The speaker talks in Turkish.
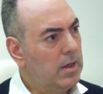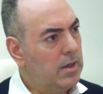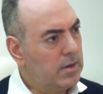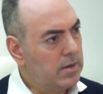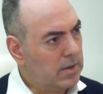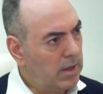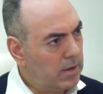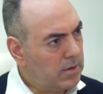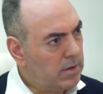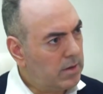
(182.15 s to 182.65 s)

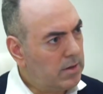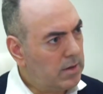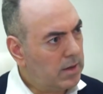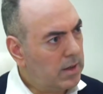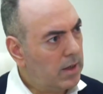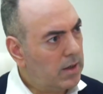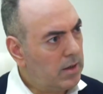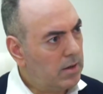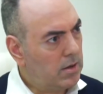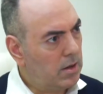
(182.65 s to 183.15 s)
Zaten
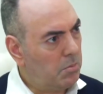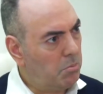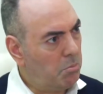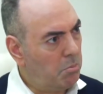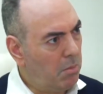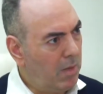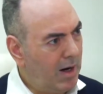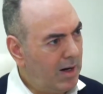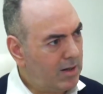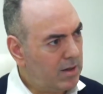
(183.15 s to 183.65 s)
dikkat edin
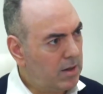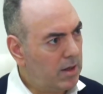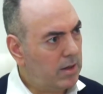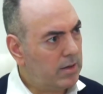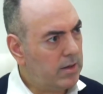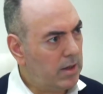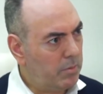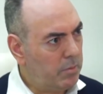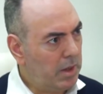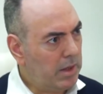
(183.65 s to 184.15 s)

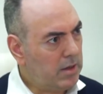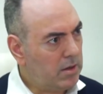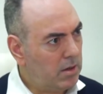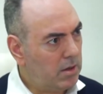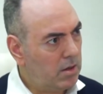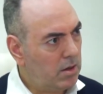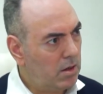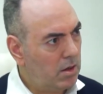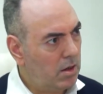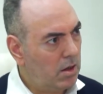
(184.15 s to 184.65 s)
marka
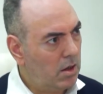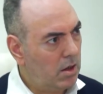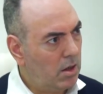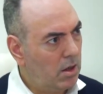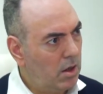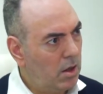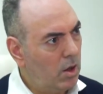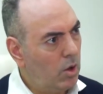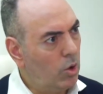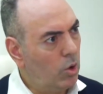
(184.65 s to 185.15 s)
demek
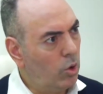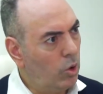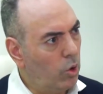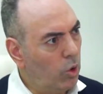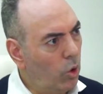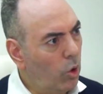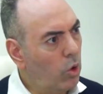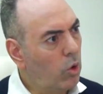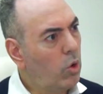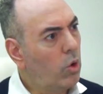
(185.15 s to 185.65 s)

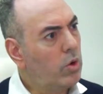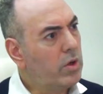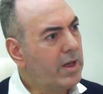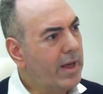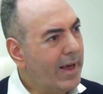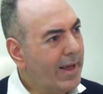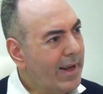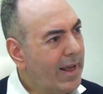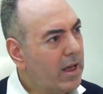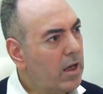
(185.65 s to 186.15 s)
logo
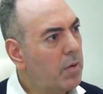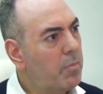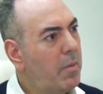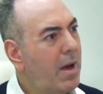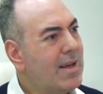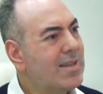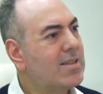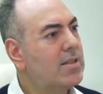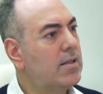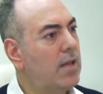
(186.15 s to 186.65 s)

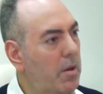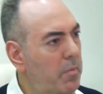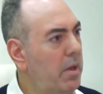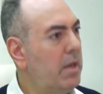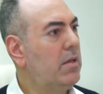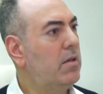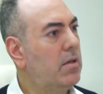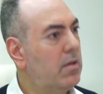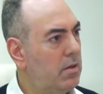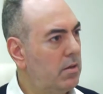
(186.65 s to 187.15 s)
gerekmez
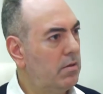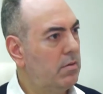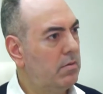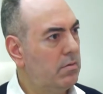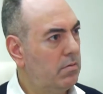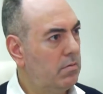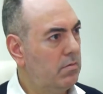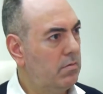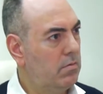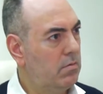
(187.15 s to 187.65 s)
demek.
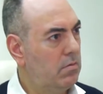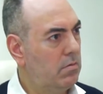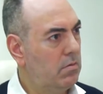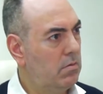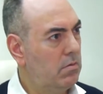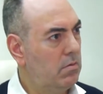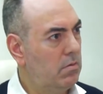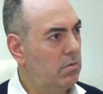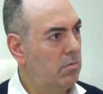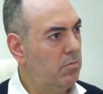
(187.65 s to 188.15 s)

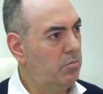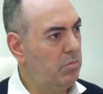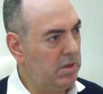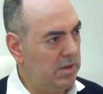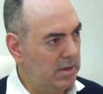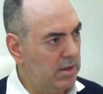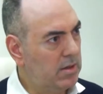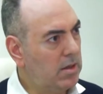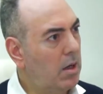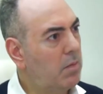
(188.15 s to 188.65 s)

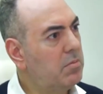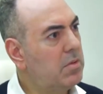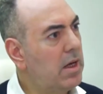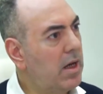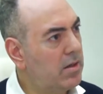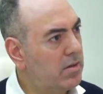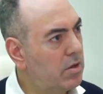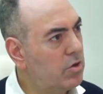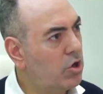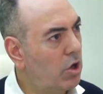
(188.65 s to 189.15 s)
Bizde tam
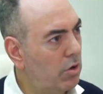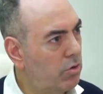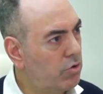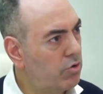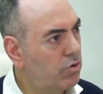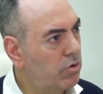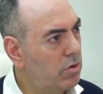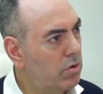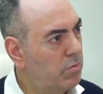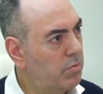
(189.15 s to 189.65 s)
tersi
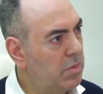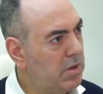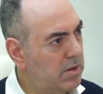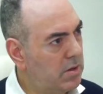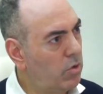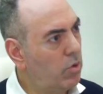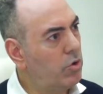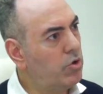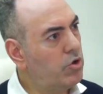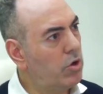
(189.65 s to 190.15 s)
çalışıyor.
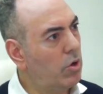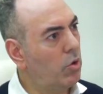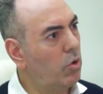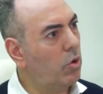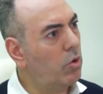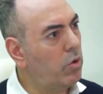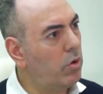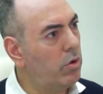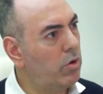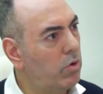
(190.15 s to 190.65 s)
Bizde önce
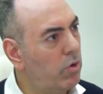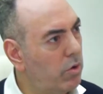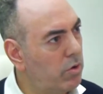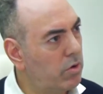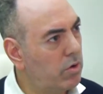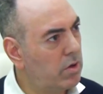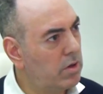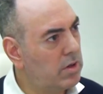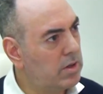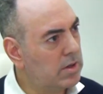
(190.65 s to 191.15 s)
logoyu
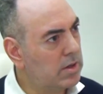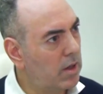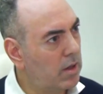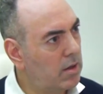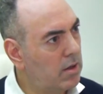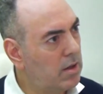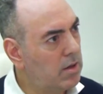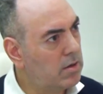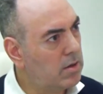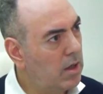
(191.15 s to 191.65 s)
koyuyor
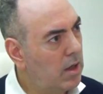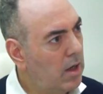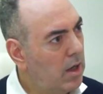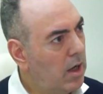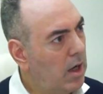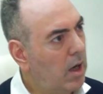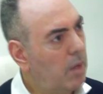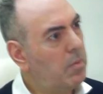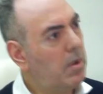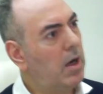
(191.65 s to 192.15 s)
insanlar
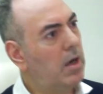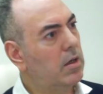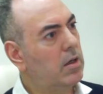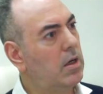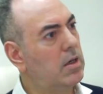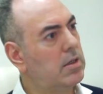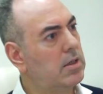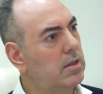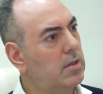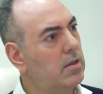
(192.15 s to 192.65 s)
ama
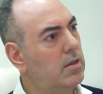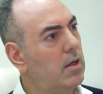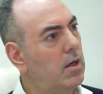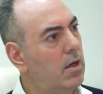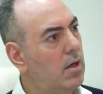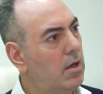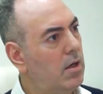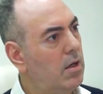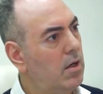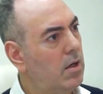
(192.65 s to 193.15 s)

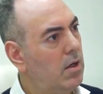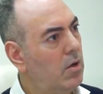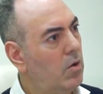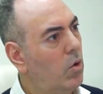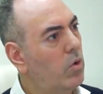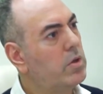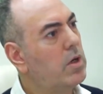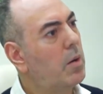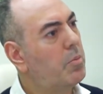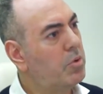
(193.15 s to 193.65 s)
arkasında
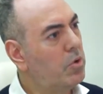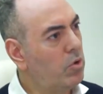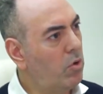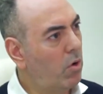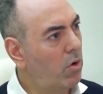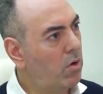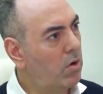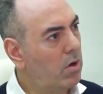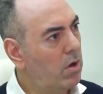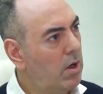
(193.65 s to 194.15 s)
o yapı
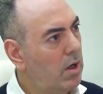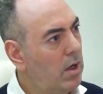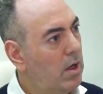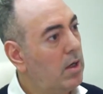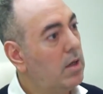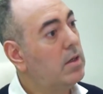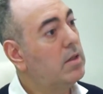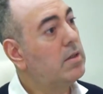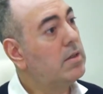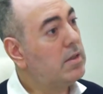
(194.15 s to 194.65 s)
yok.
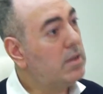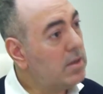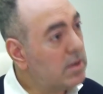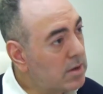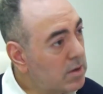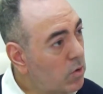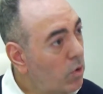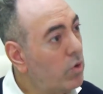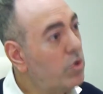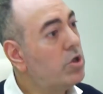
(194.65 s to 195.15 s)

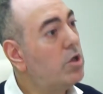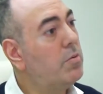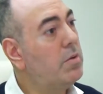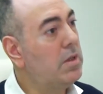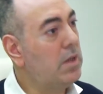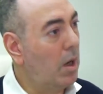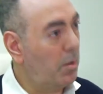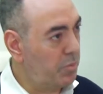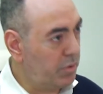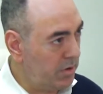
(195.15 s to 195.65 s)
Siz önce
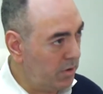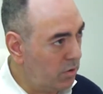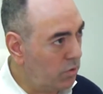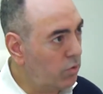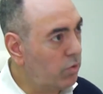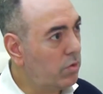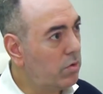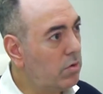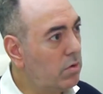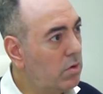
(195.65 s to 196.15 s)
bir yapıyı
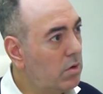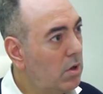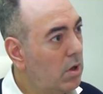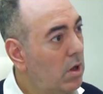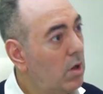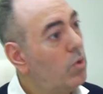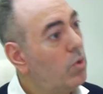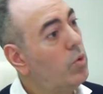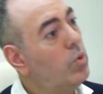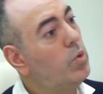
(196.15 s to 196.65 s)
kurun,
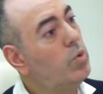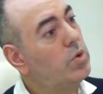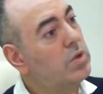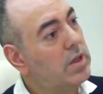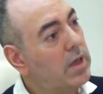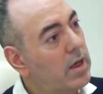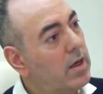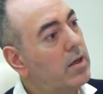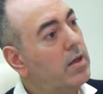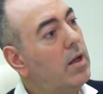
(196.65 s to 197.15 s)

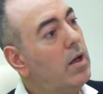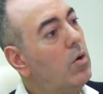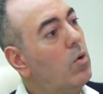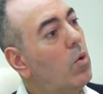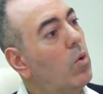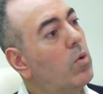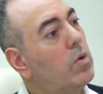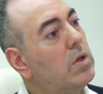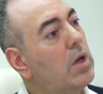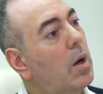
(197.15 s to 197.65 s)
üzerine
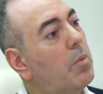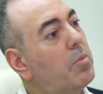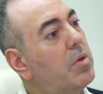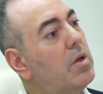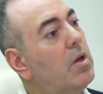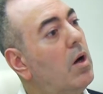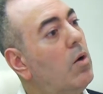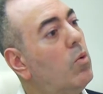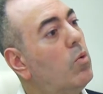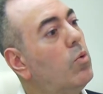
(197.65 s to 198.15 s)
o
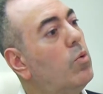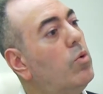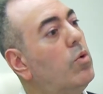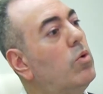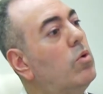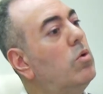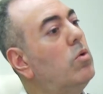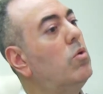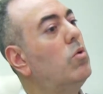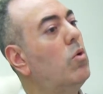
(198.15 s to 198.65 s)
yapıya
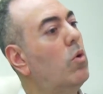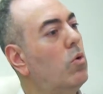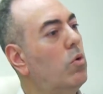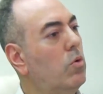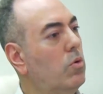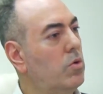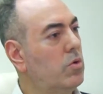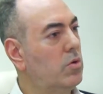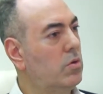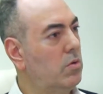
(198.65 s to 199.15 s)
uygun
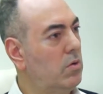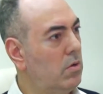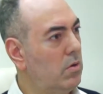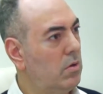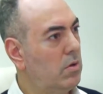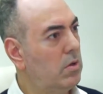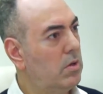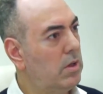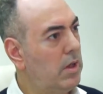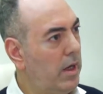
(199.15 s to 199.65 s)
logonuzu
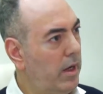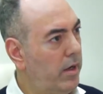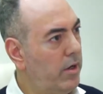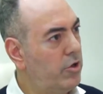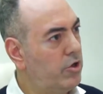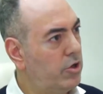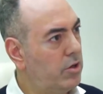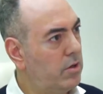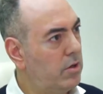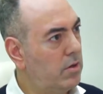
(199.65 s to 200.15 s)

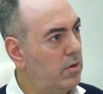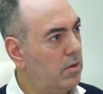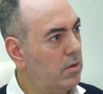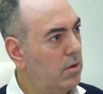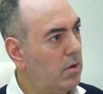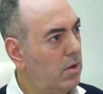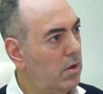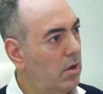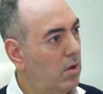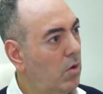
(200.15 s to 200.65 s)
yerleştirin.
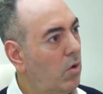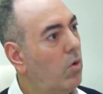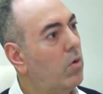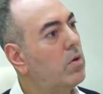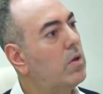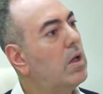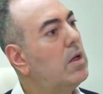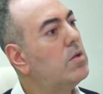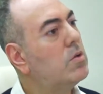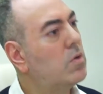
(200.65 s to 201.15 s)

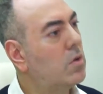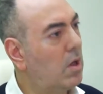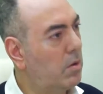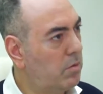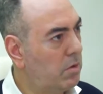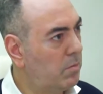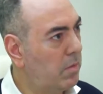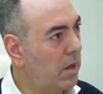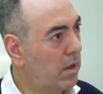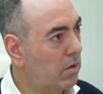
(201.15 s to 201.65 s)
Ondan sonra
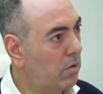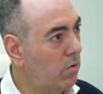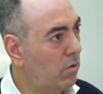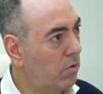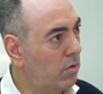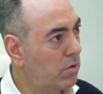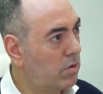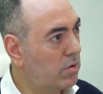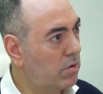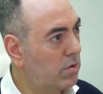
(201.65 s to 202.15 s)
bir marka
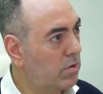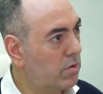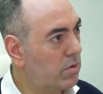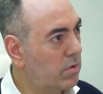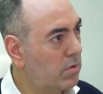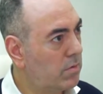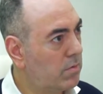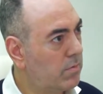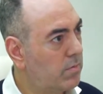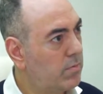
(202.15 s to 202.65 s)

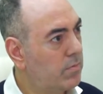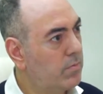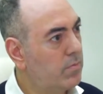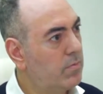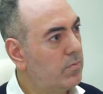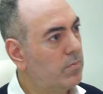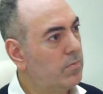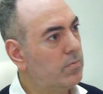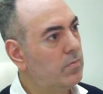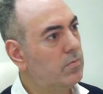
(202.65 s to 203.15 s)
olursunuz.
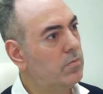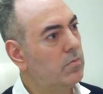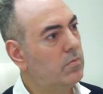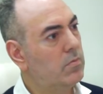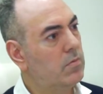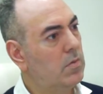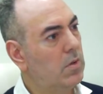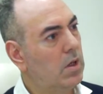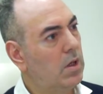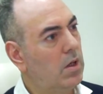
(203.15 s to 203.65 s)
Background mı
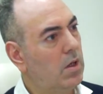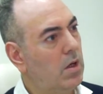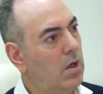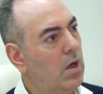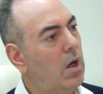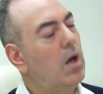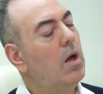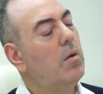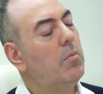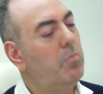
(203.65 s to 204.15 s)
daha önemli
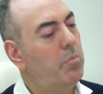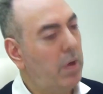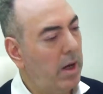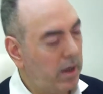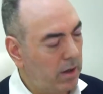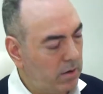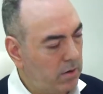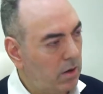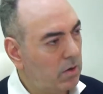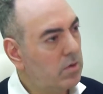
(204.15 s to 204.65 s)
diyorsunuz?
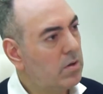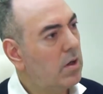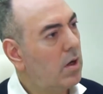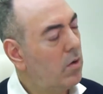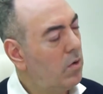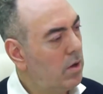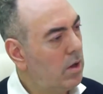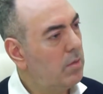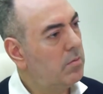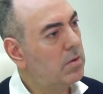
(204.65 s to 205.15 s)
Background
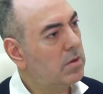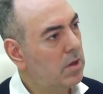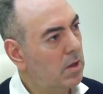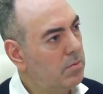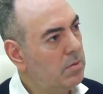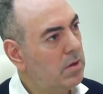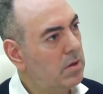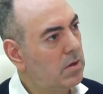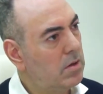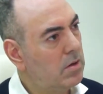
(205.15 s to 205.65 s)
daha önemli
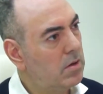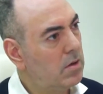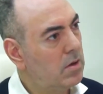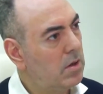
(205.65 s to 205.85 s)
tabii ki.